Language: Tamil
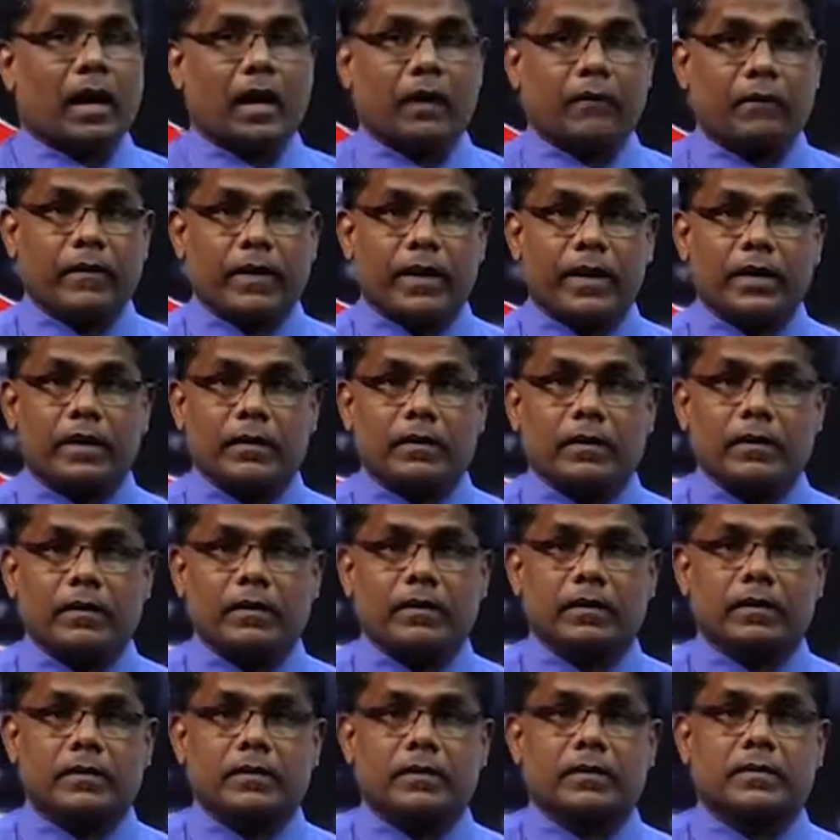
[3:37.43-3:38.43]
அவர்
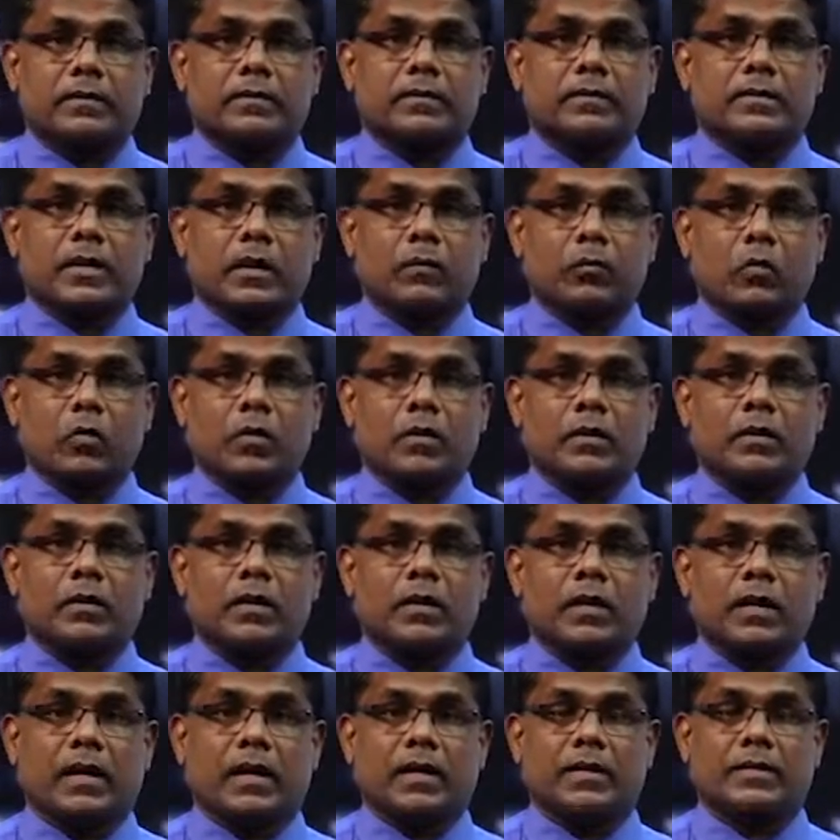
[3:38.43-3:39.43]

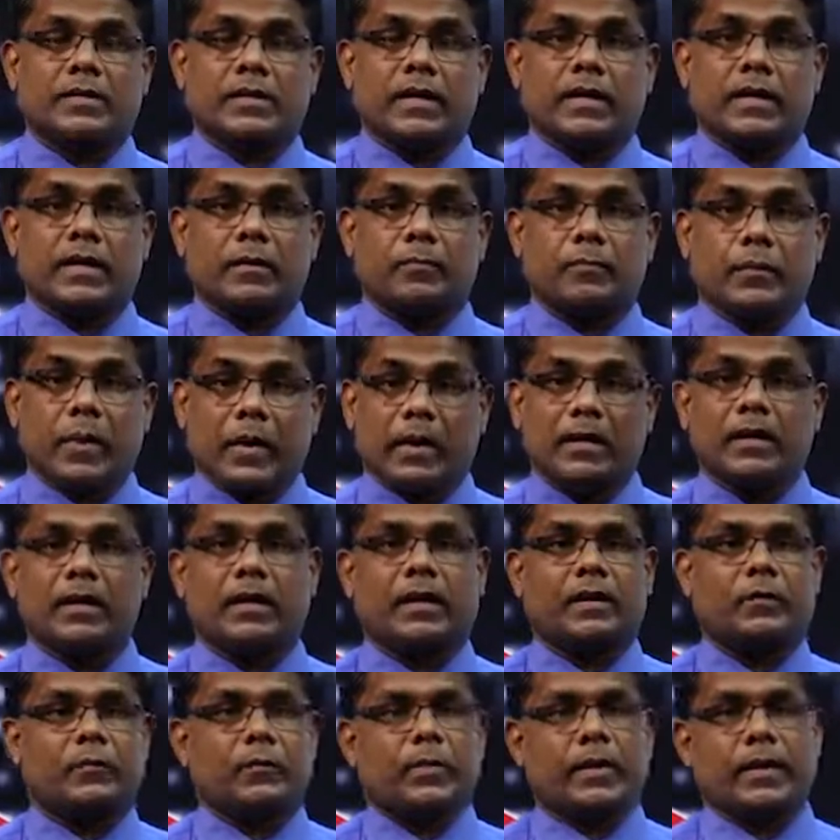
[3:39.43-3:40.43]
சமூகத்துக்காக செய்த
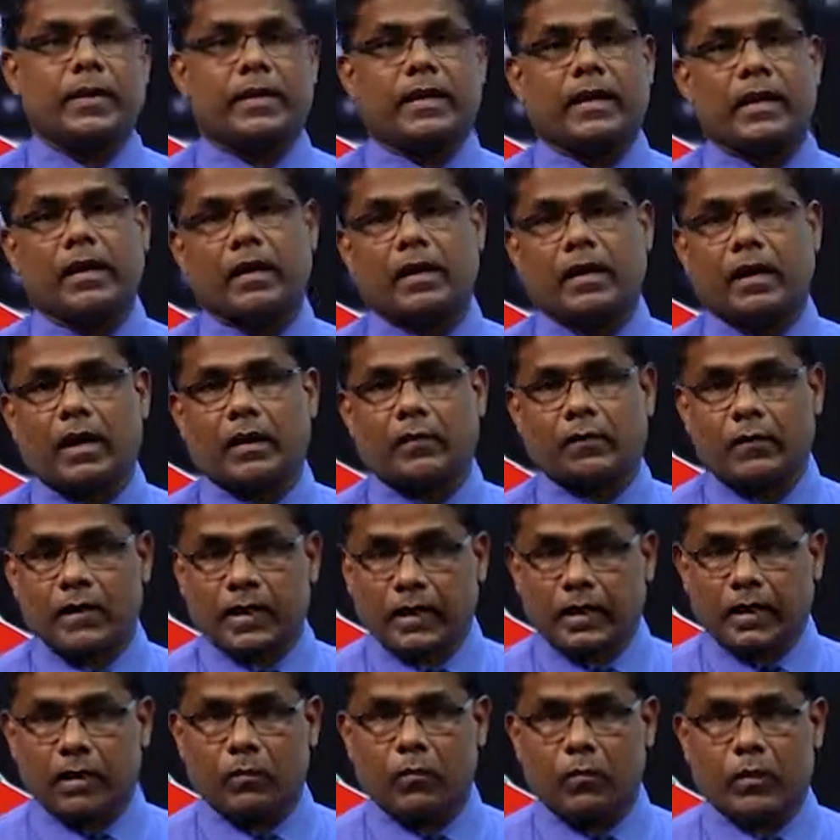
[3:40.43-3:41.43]
பங்களிப்பை எங்களால்
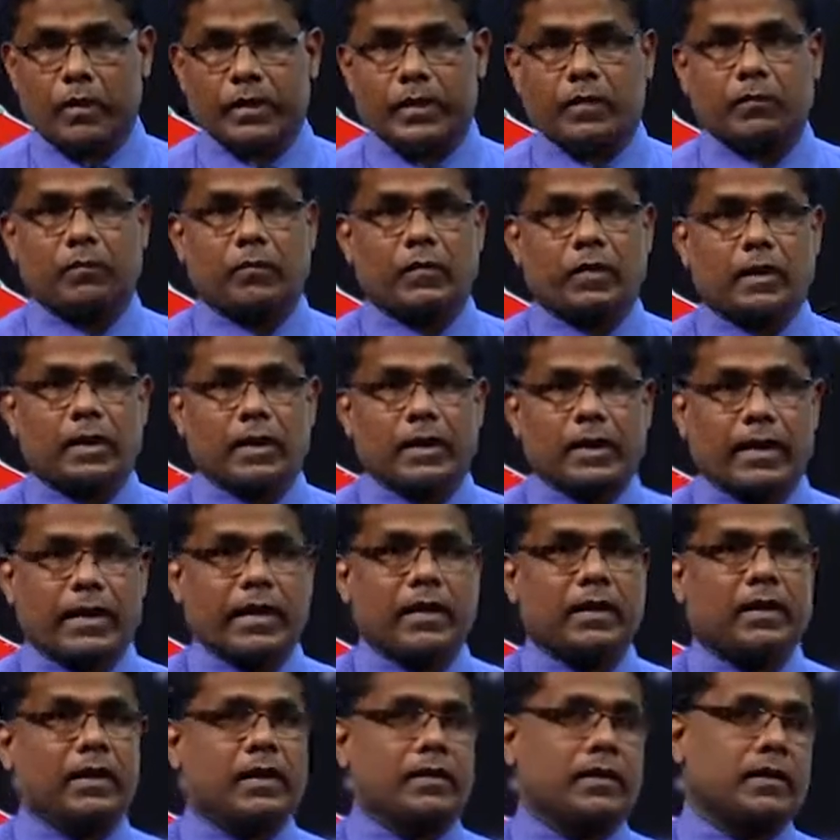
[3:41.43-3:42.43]
விளக்க முடியும்
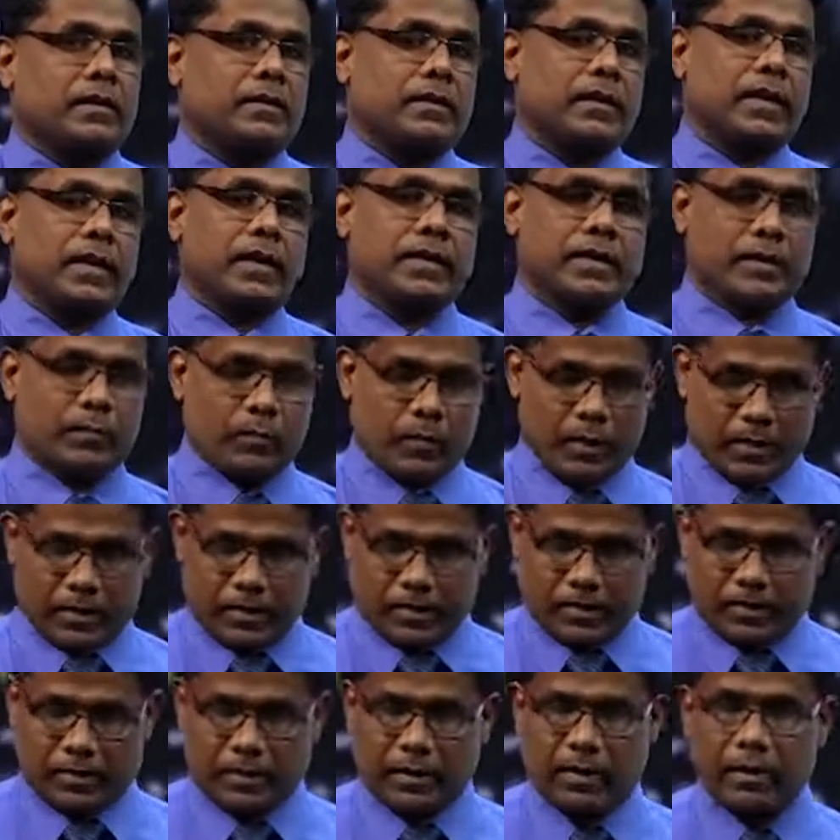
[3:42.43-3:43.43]
என்ற அந்த தேர்ச்சி
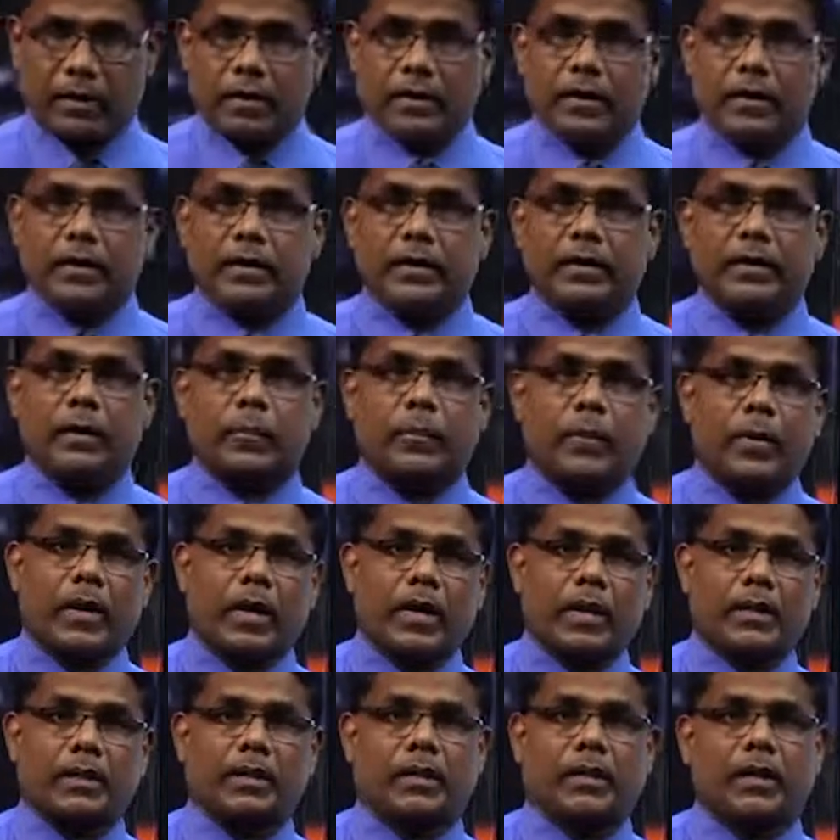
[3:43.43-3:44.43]
மட்டத்தை இந்த
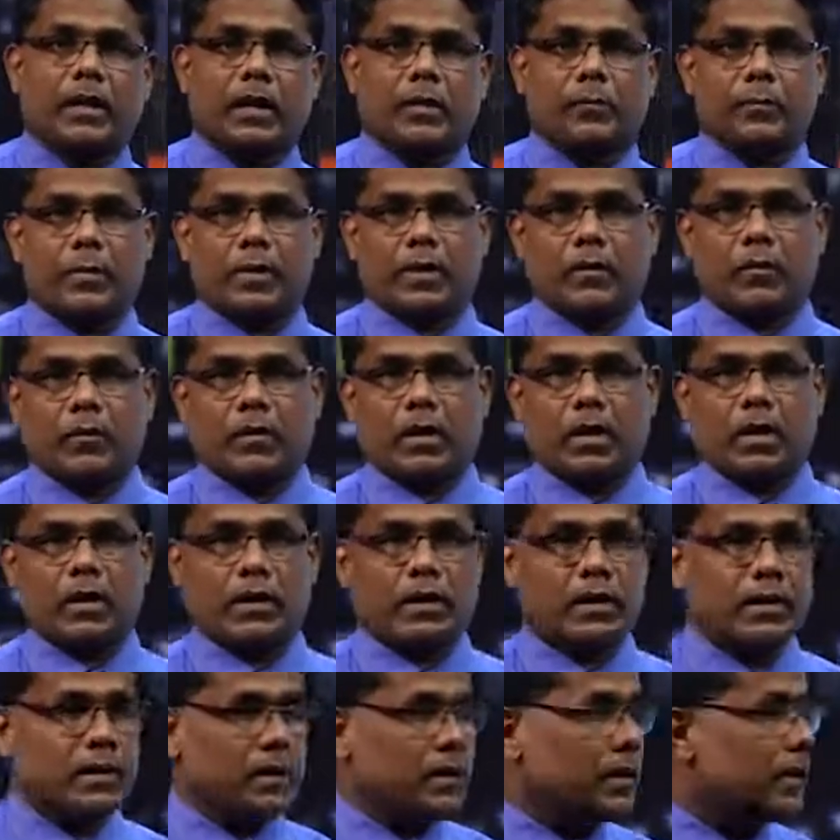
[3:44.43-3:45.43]
பாடத்தை
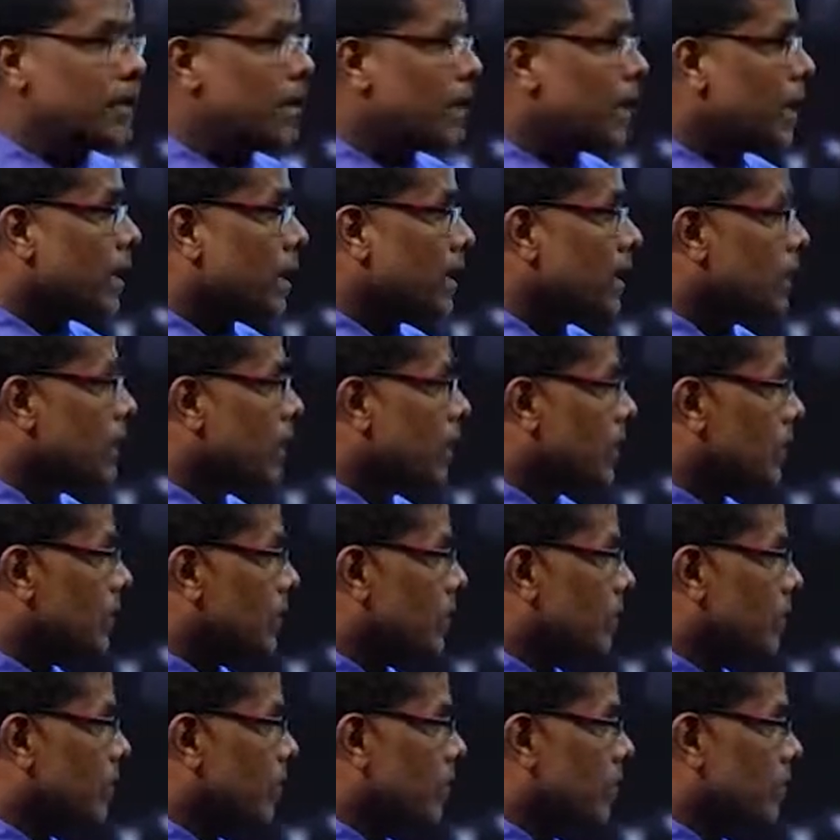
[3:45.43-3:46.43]
கற்பதனூடாக நாங்கள்
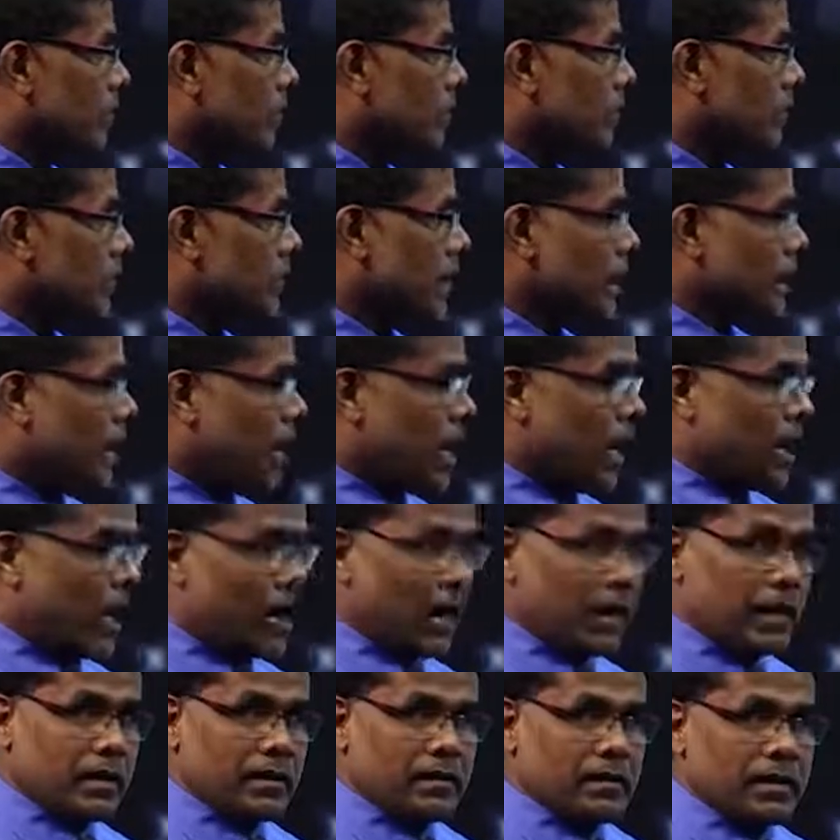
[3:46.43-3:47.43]
விளங்கிக் கொள்கின்றோம்
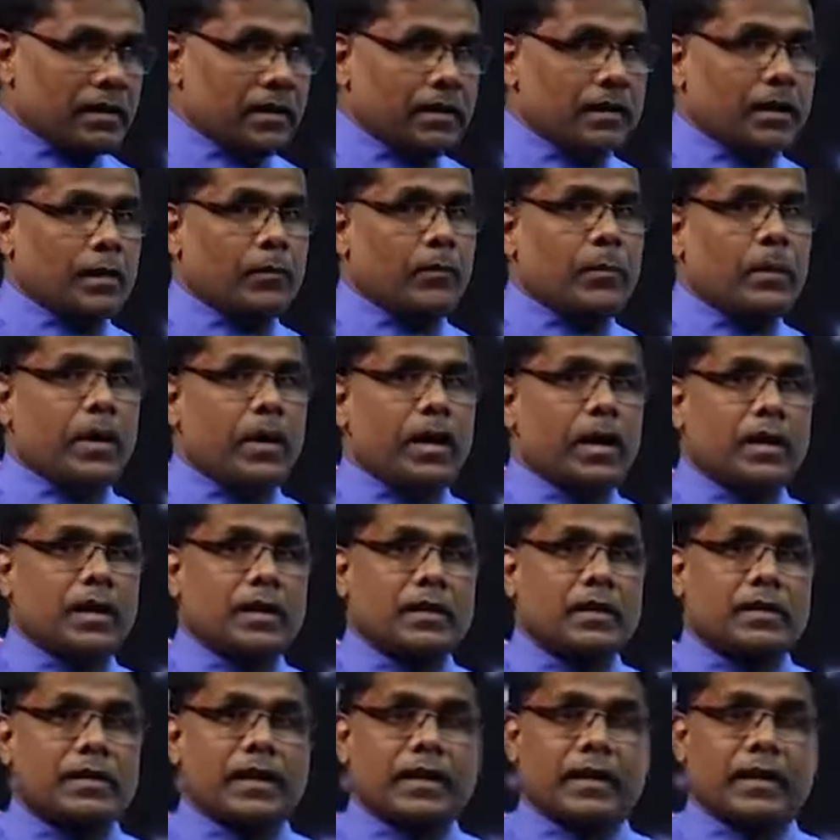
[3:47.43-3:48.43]
அடுத்து இந்த பாடத்தை